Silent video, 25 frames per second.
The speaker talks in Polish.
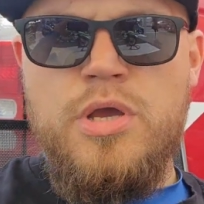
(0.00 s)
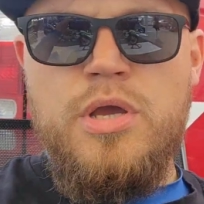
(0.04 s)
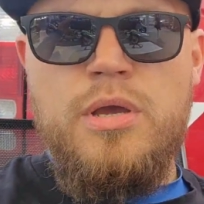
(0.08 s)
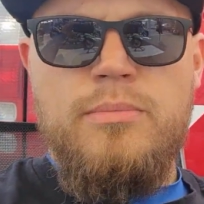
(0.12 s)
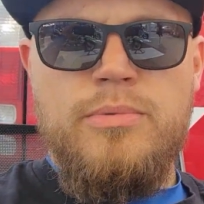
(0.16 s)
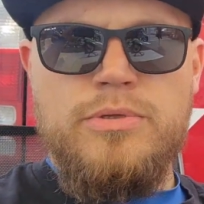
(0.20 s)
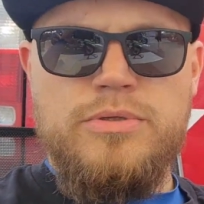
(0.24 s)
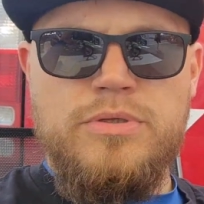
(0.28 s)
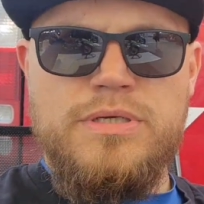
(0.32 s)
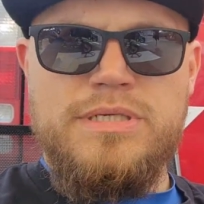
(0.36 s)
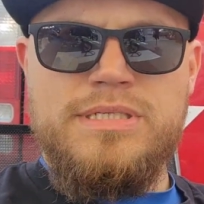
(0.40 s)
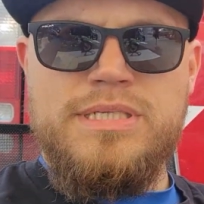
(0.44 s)

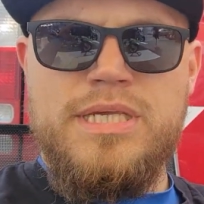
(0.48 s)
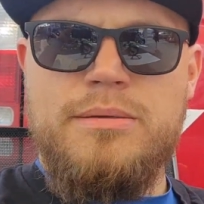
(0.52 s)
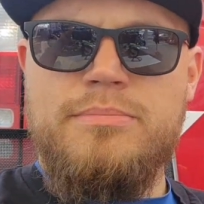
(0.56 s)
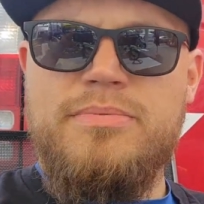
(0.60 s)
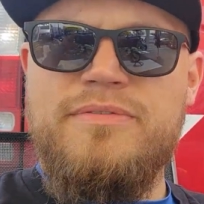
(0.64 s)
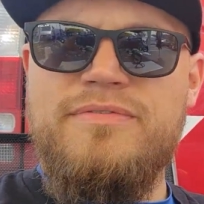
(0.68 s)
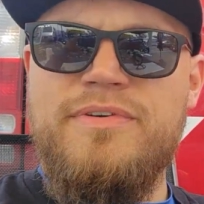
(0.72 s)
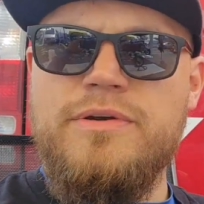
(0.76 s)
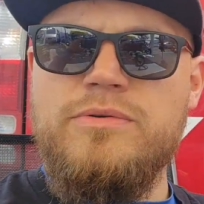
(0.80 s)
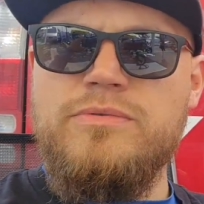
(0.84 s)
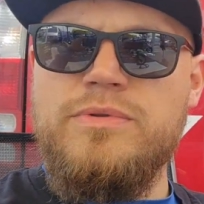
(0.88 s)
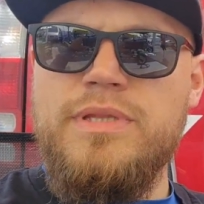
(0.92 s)
bo to jest jakby
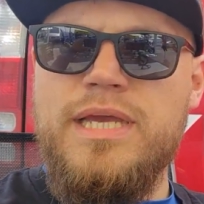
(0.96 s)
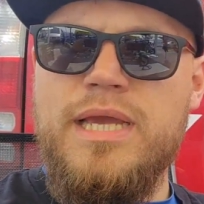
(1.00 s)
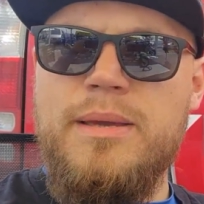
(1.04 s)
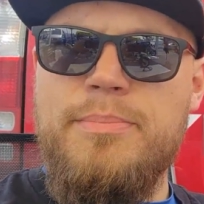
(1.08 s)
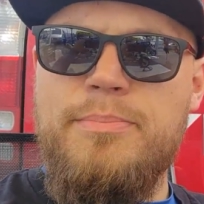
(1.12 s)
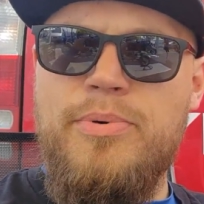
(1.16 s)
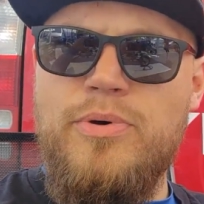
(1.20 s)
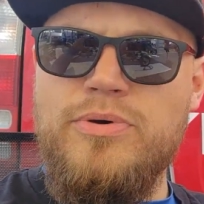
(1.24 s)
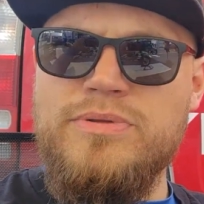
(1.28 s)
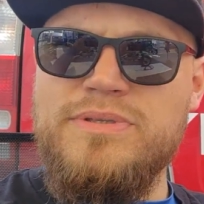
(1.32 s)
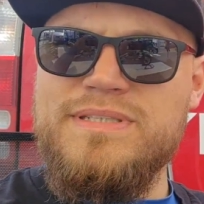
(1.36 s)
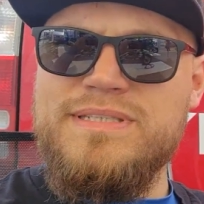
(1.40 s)
warunek
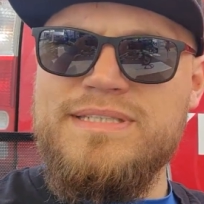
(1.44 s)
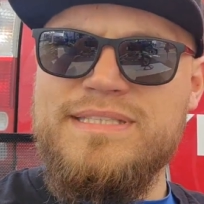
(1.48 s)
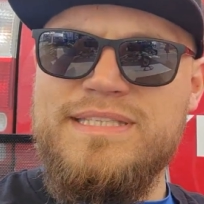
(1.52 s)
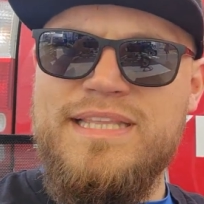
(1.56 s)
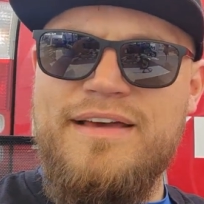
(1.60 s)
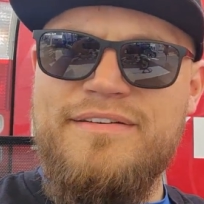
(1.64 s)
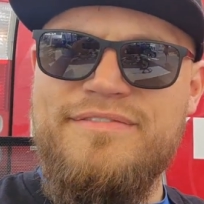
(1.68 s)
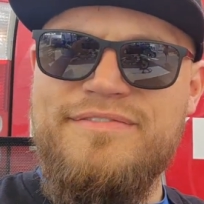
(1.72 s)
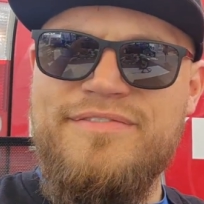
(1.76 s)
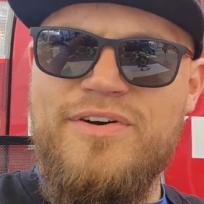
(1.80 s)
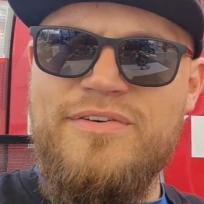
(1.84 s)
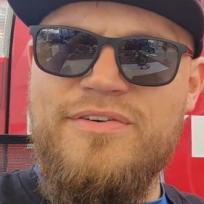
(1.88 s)

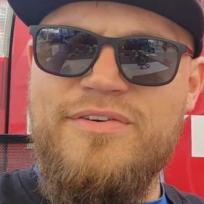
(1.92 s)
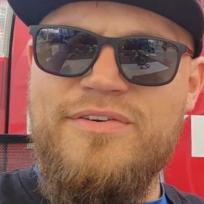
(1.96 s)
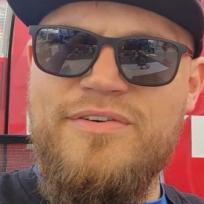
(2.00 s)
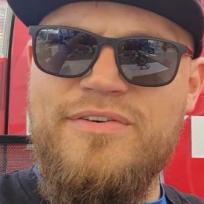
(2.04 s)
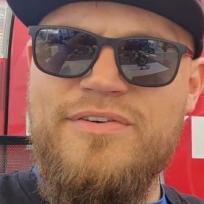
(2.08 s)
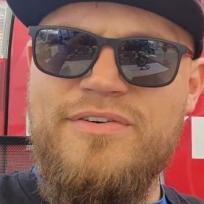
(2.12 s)
podstawowy.